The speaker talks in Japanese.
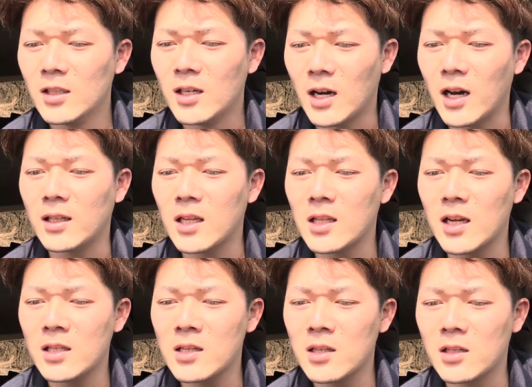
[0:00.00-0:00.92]
はい。で、
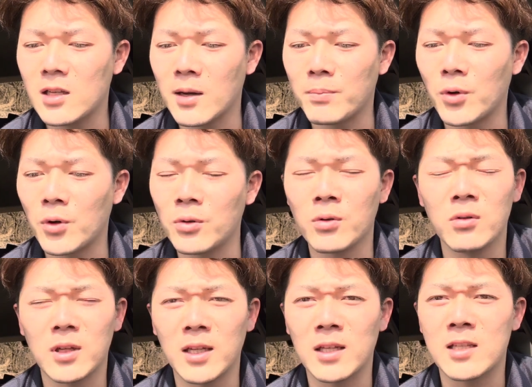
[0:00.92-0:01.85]
対する札幌の
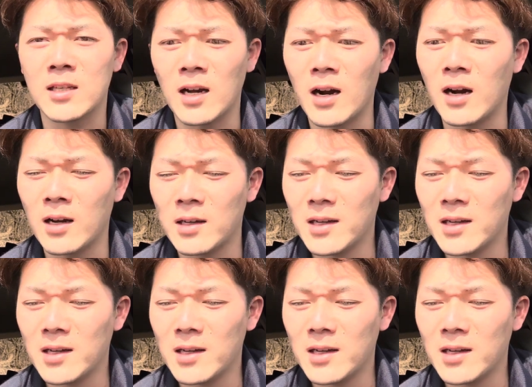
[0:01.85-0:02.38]
方なんですが、